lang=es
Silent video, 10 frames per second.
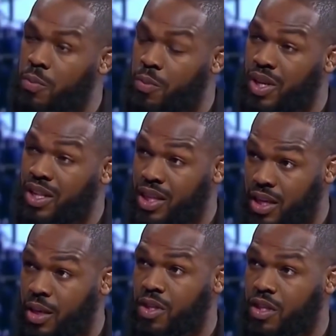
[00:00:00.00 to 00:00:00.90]
una doble
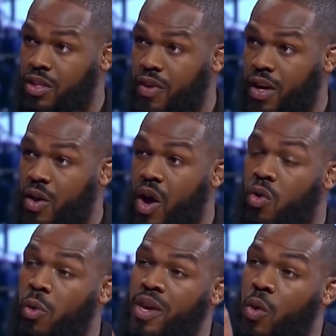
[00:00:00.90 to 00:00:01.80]
moral terrible,
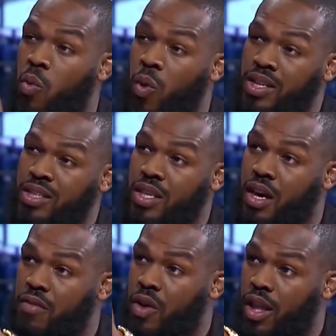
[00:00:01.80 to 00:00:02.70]
terrible. Yo creo
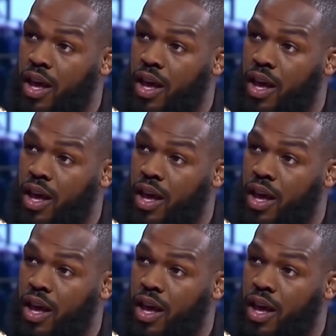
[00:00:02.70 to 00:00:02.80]
que John